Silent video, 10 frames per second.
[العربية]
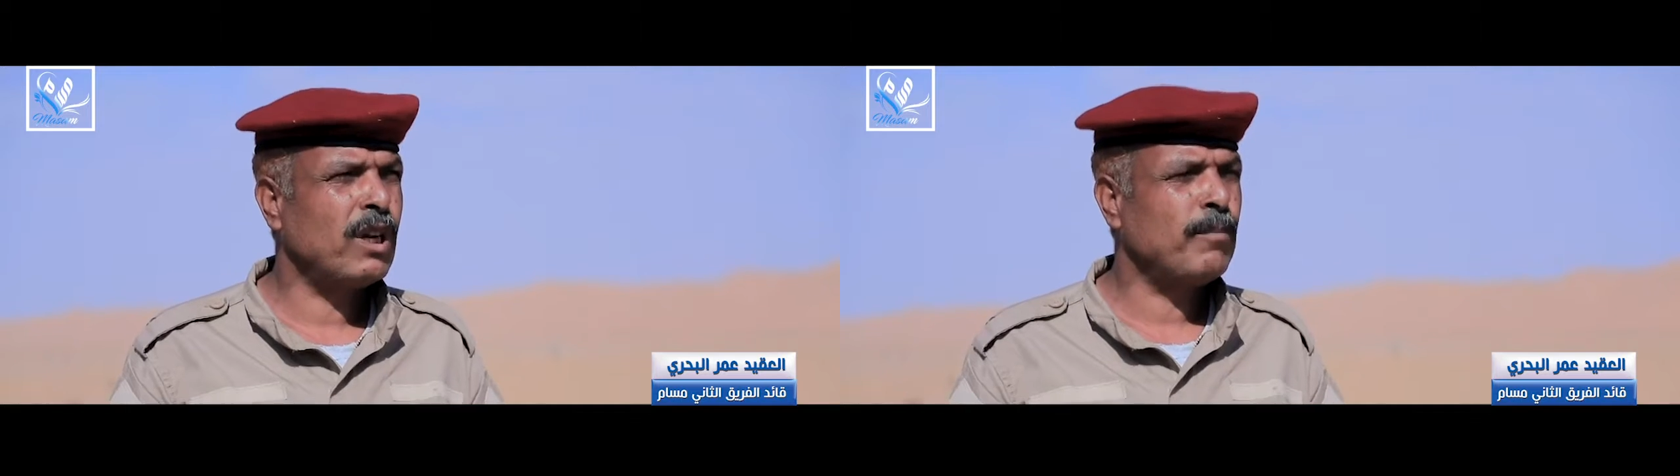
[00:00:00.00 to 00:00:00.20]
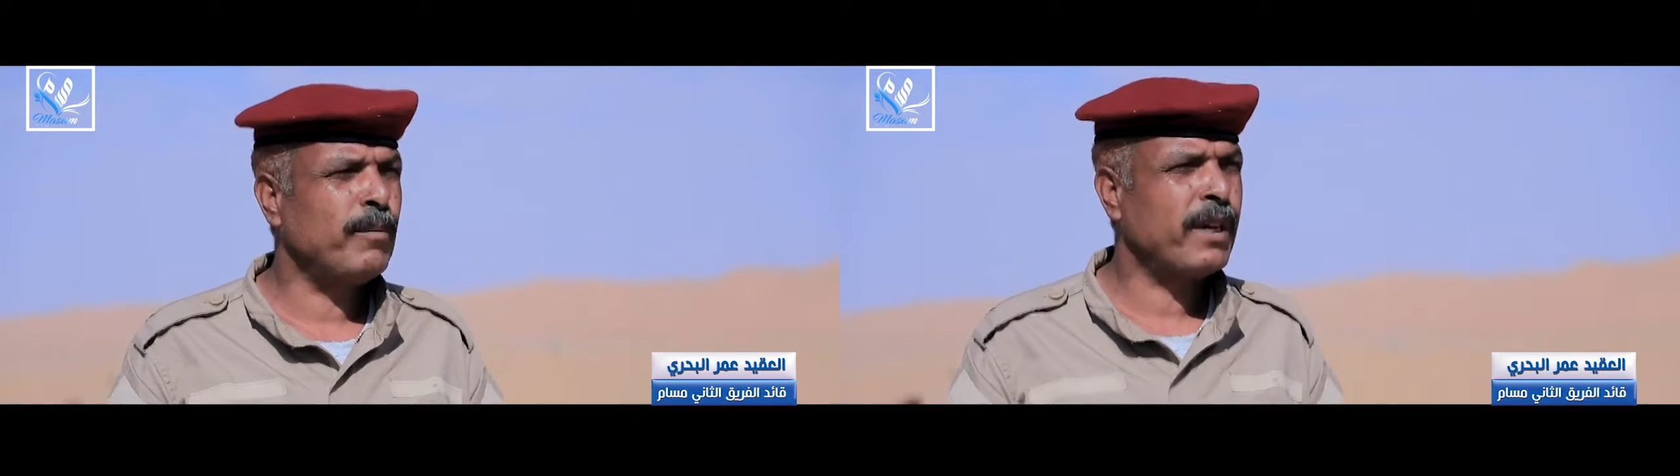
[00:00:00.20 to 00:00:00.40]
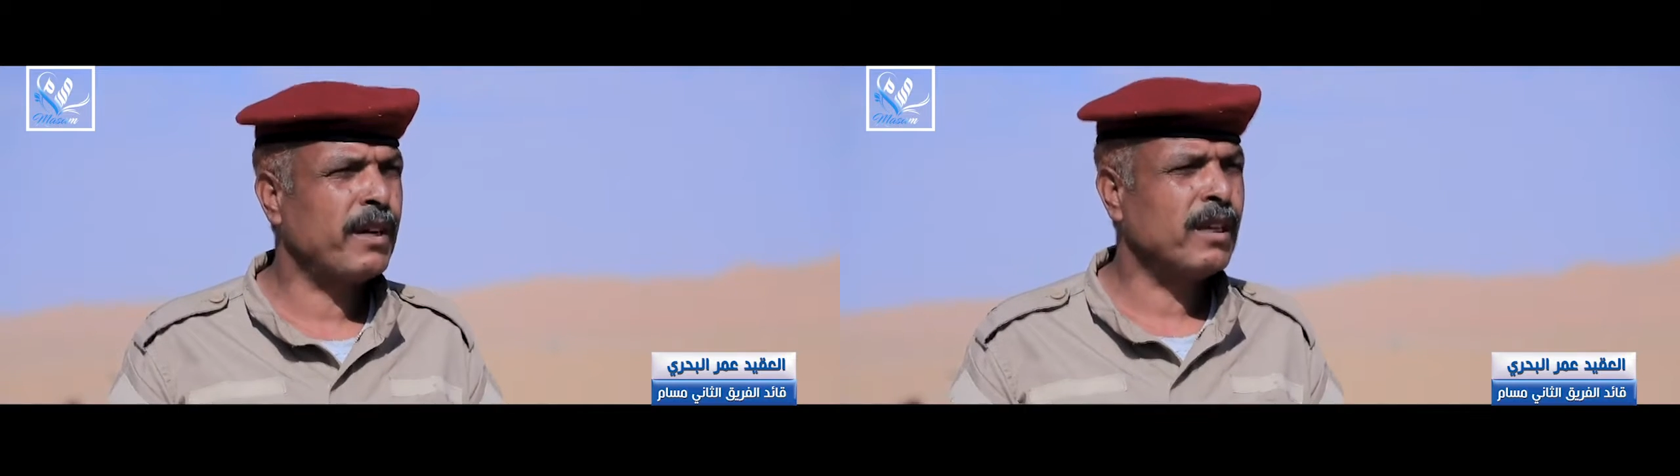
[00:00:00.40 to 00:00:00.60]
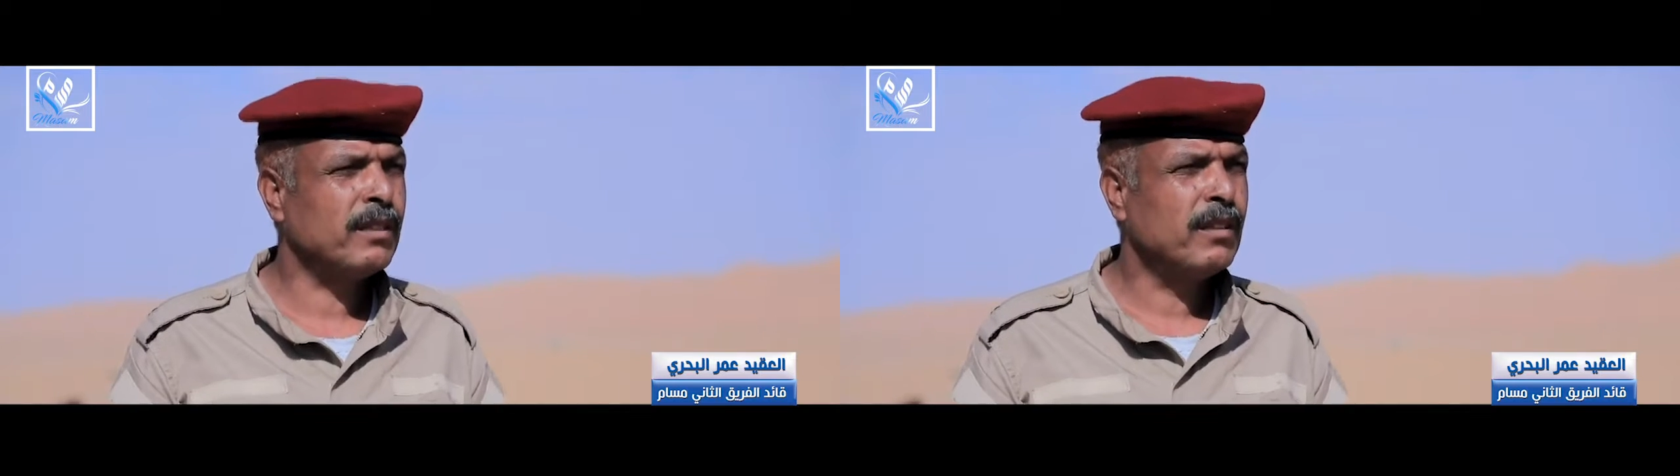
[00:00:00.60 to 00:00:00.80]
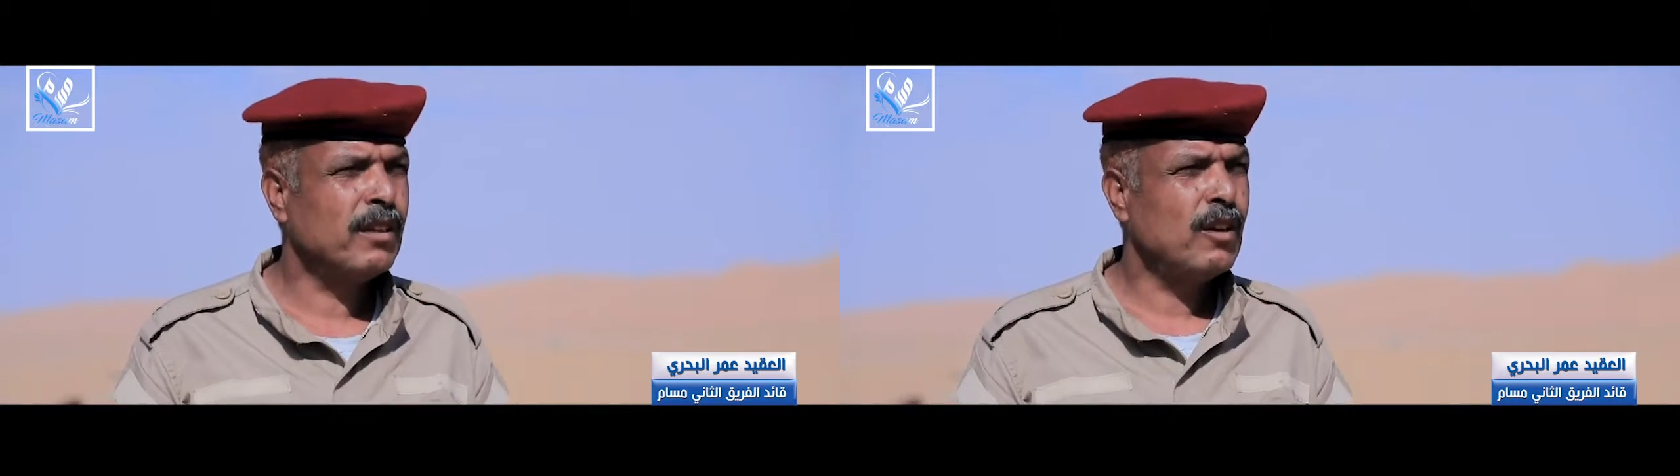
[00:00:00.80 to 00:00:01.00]

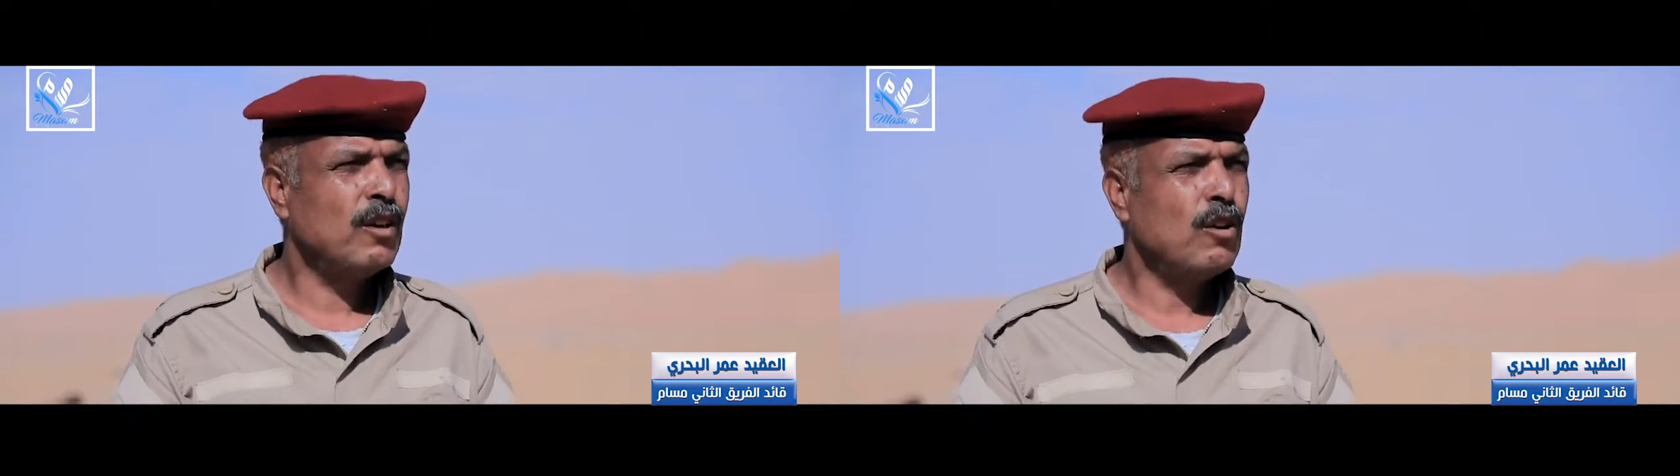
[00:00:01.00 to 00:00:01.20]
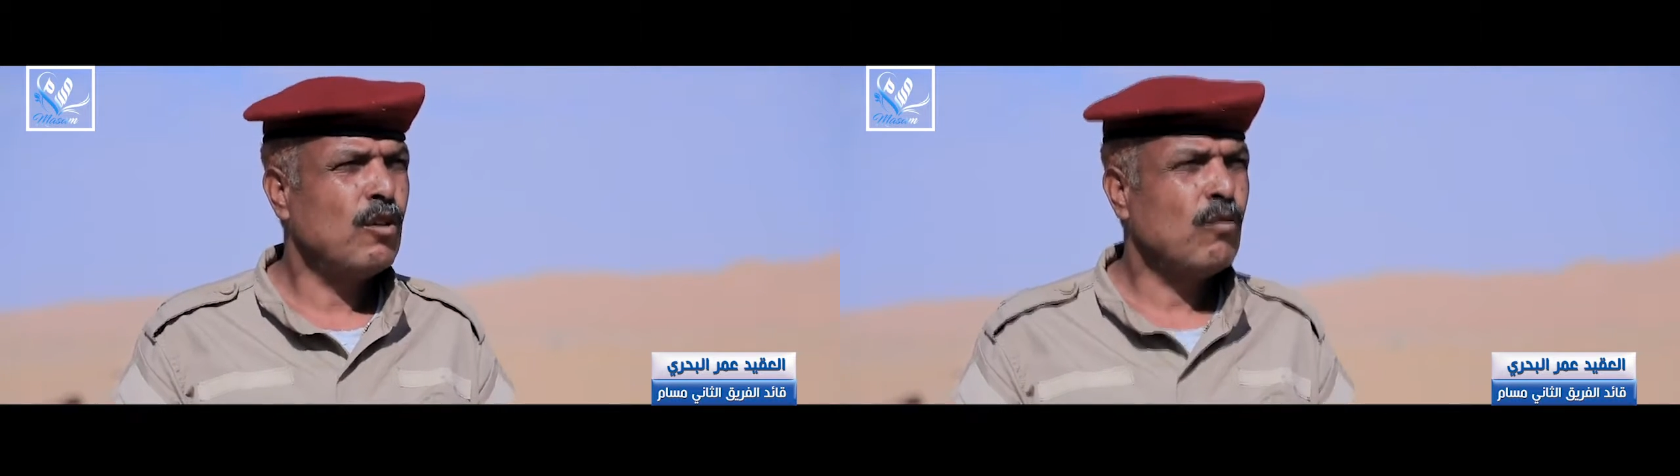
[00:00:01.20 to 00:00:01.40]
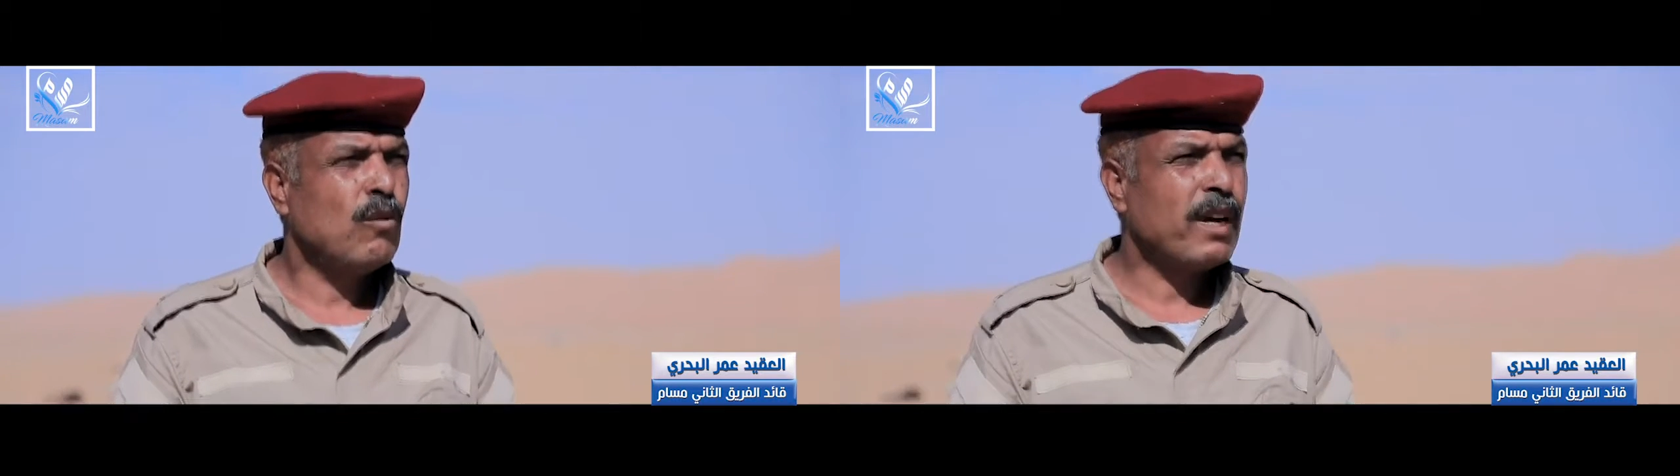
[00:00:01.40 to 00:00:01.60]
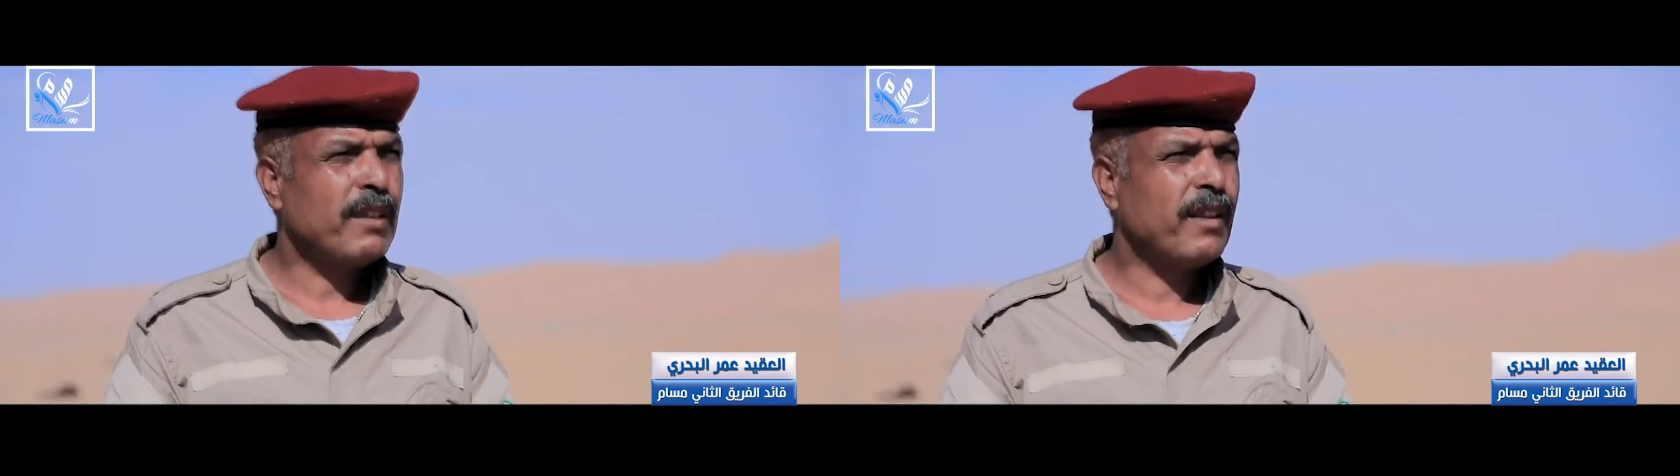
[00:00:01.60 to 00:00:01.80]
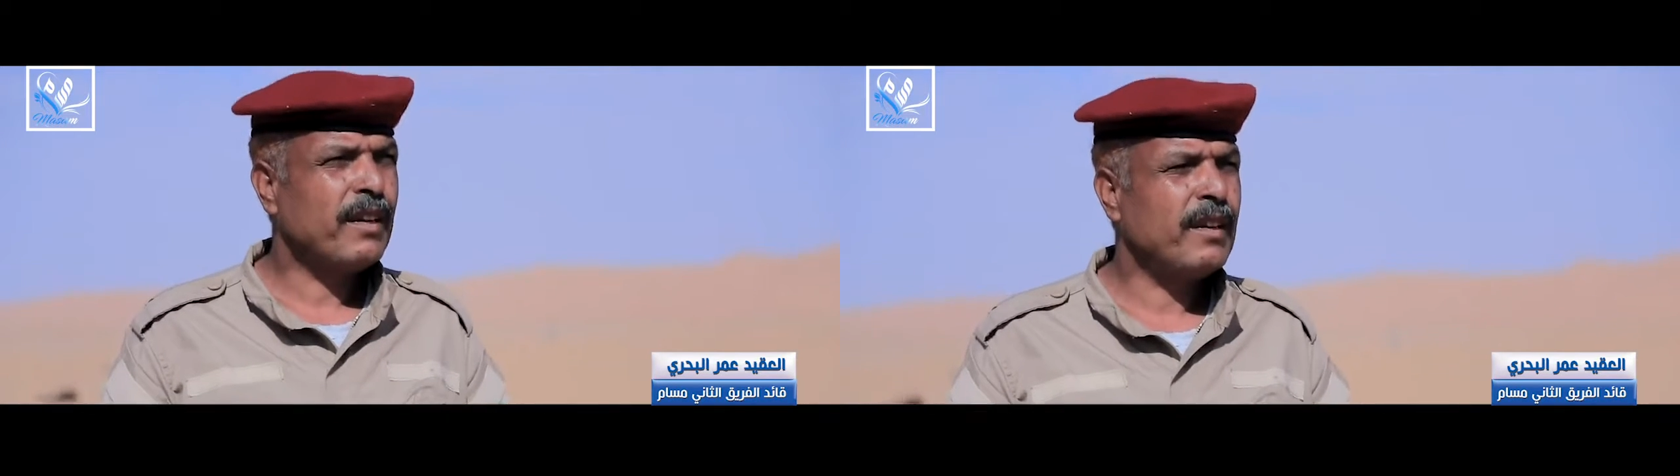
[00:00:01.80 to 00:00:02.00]
والعبارات
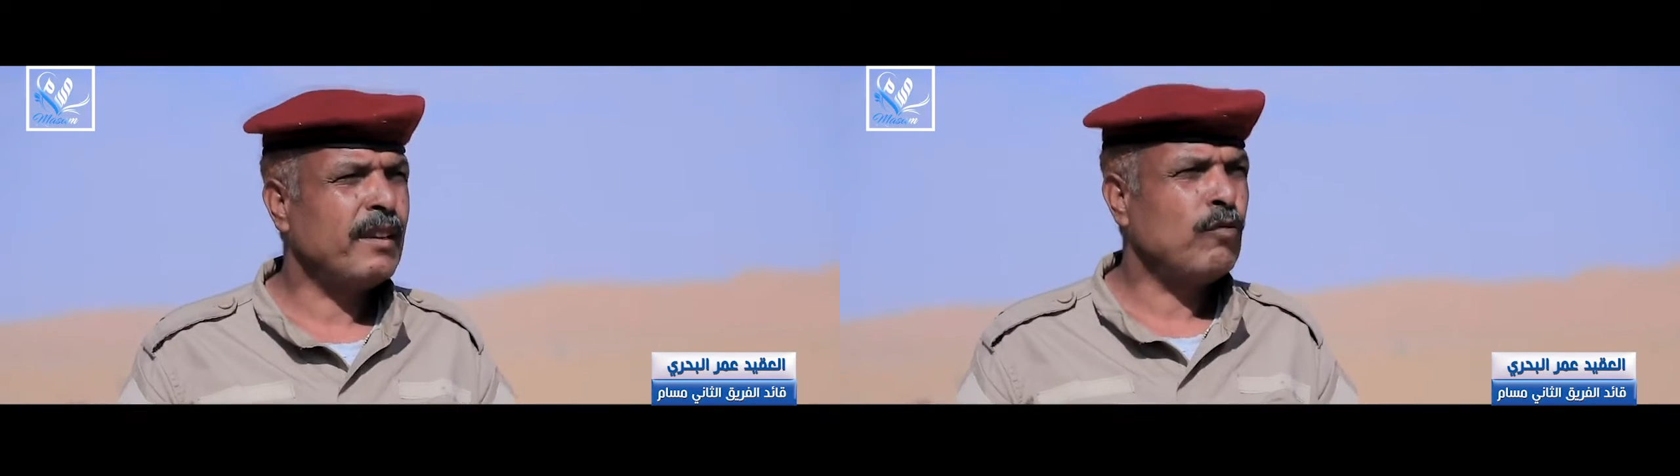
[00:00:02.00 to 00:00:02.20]
وأيضا